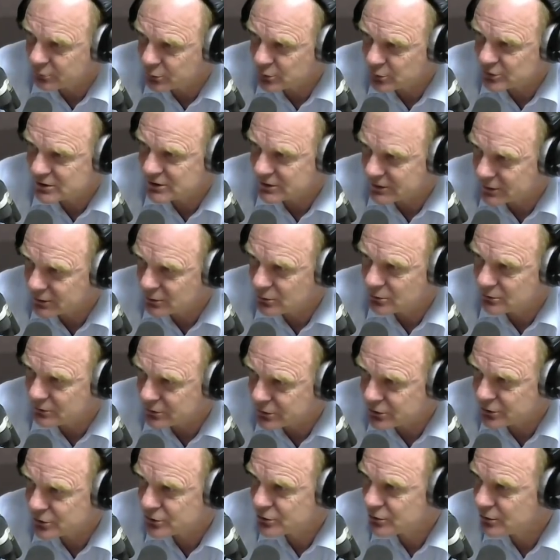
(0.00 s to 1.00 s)
после такого
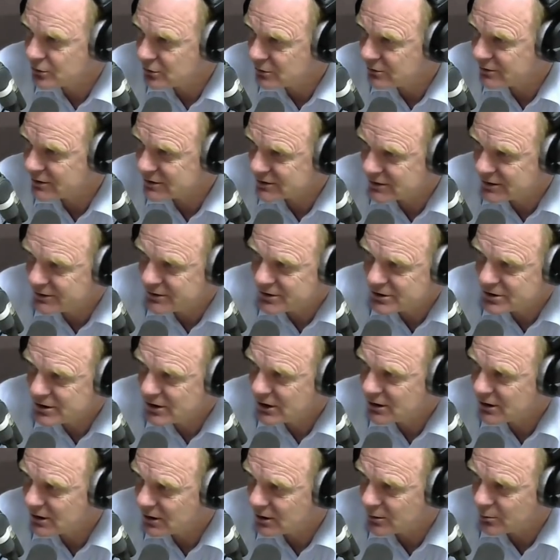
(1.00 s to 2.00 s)
тяжелого
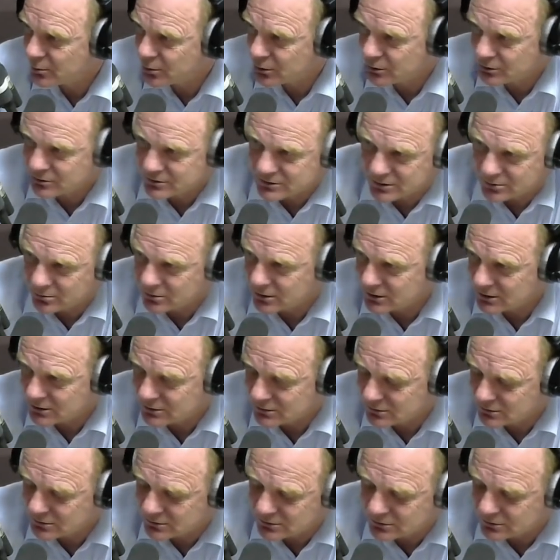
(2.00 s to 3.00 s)
совещания просто
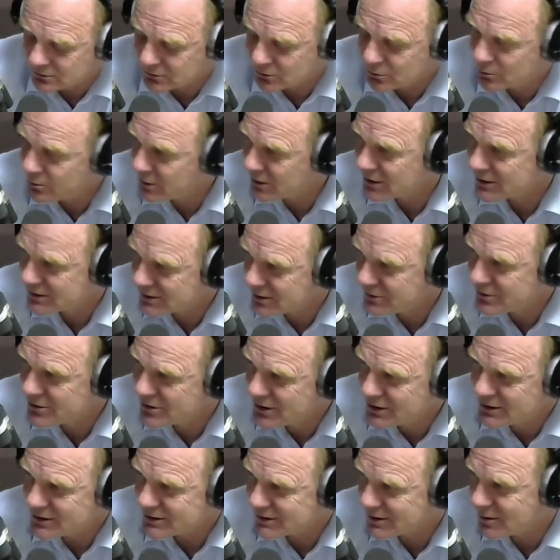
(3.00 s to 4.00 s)
был, думал о
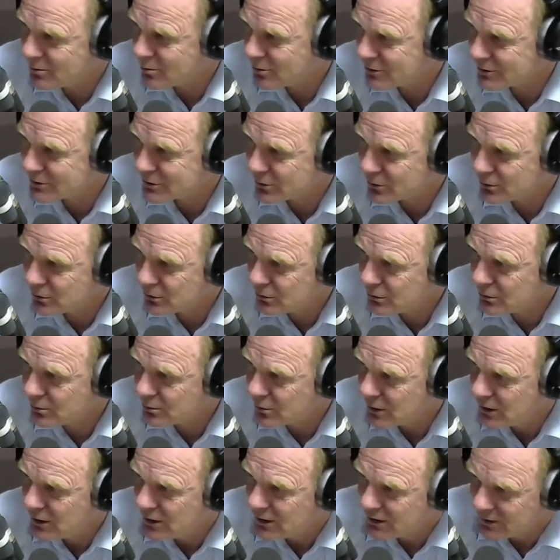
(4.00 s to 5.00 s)
совещании, сам был за рулем